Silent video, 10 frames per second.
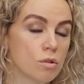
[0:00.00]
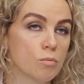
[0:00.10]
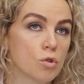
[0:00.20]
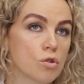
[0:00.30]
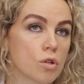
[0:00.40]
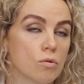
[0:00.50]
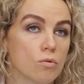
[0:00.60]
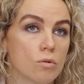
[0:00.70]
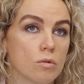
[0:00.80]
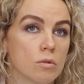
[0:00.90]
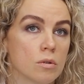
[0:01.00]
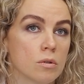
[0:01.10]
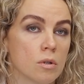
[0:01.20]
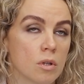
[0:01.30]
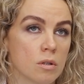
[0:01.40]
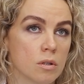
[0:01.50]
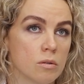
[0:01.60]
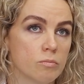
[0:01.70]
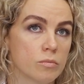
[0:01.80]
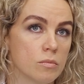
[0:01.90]
Такое немножко. Но ну, э,
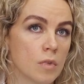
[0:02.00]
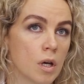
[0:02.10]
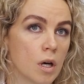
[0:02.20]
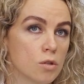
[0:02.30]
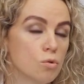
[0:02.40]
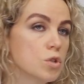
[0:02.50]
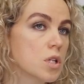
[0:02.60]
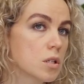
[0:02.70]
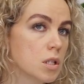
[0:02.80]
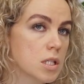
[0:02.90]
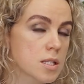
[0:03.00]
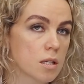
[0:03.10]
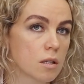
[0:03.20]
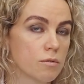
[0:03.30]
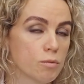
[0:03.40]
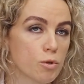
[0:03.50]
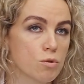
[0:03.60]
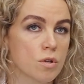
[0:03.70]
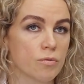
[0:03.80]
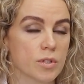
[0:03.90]
Тут не, несколько
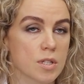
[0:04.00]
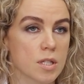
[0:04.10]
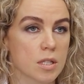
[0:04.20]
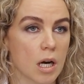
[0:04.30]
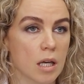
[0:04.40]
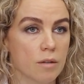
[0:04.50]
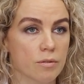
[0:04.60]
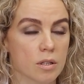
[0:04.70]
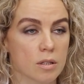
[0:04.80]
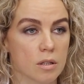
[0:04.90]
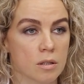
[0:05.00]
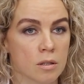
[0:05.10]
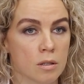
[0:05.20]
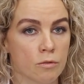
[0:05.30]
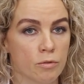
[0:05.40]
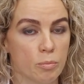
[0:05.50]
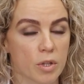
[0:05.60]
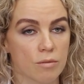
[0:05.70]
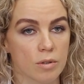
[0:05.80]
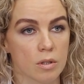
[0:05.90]
вопросов это затрагивает.
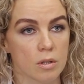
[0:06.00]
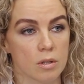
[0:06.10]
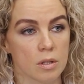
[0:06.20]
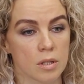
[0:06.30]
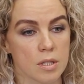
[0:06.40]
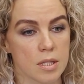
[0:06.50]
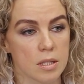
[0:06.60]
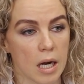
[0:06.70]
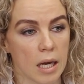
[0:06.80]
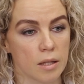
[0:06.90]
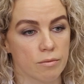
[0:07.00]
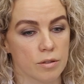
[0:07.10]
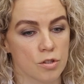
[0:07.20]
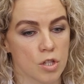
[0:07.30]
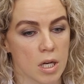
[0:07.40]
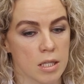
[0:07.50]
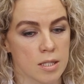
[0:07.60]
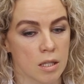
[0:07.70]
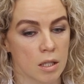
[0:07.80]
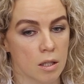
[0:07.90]
Во-первых, это затрагивает
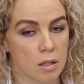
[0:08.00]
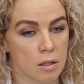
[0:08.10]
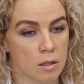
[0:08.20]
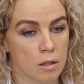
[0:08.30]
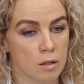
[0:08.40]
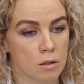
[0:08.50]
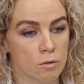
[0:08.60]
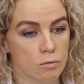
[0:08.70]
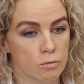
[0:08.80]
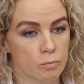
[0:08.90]
сейчас, то